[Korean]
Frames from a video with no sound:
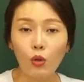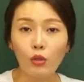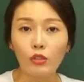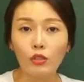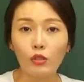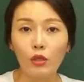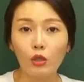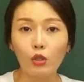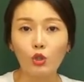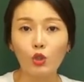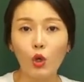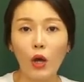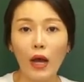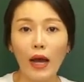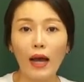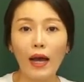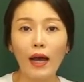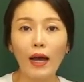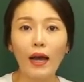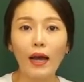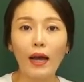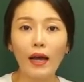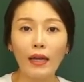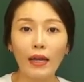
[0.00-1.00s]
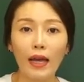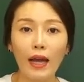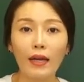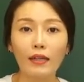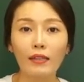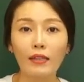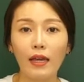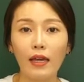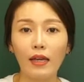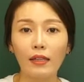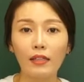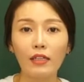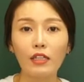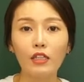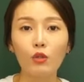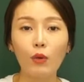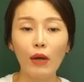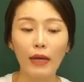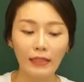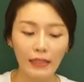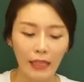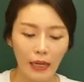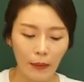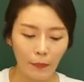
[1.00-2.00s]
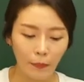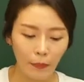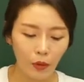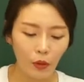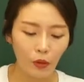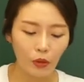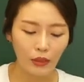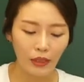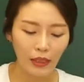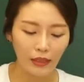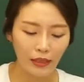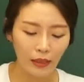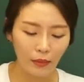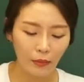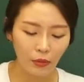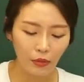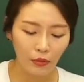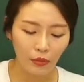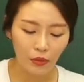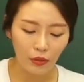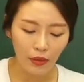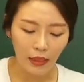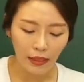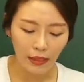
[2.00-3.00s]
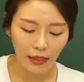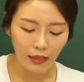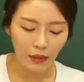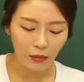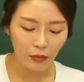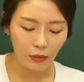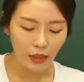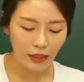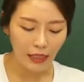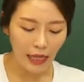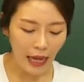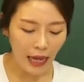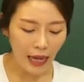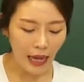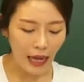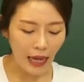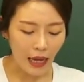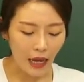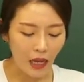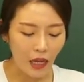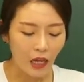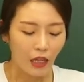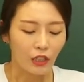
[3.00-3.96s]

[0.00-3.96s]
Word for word: 그죠 좌하향 되는 화살표 찾아보도록 하겠습니다.